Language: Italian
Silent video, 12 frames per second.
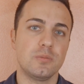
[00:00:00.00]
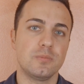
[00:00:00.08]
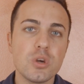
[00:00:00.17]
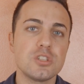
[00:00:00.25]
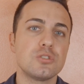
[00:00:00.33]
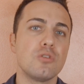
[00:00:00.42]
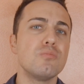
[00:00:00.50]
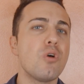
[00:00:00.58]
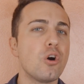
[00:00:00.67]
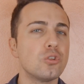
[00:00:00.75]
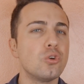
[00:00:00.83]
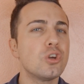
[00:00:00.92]
Questo è un
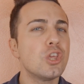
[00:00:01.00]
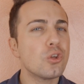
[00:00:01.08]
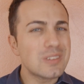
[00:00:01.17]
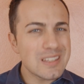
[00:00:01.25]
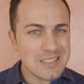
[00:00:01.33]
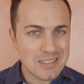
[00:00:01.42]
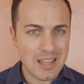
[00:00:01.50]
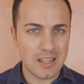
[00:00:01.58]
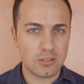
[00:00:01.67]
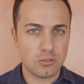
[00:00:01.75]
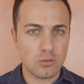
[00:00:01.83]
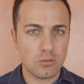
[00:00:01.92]
modo che ho
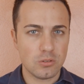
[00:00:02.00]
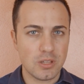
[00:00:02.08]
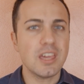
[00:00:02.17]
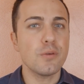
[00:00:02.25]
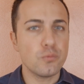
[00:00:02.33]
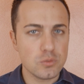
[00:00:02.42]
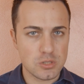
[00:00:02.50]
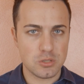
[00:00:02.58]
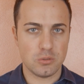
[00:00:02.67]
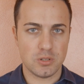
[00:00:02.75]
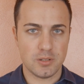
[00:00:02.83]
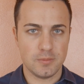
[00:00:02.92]
testato e che
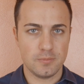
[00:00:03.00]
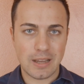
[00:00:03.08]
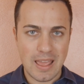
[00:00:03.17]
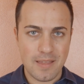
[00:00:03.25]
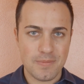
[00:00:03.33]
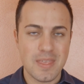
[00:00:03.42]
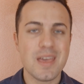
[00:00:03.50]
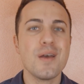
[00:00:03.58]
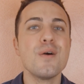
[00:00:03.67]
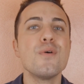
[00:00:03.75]
funziona. 3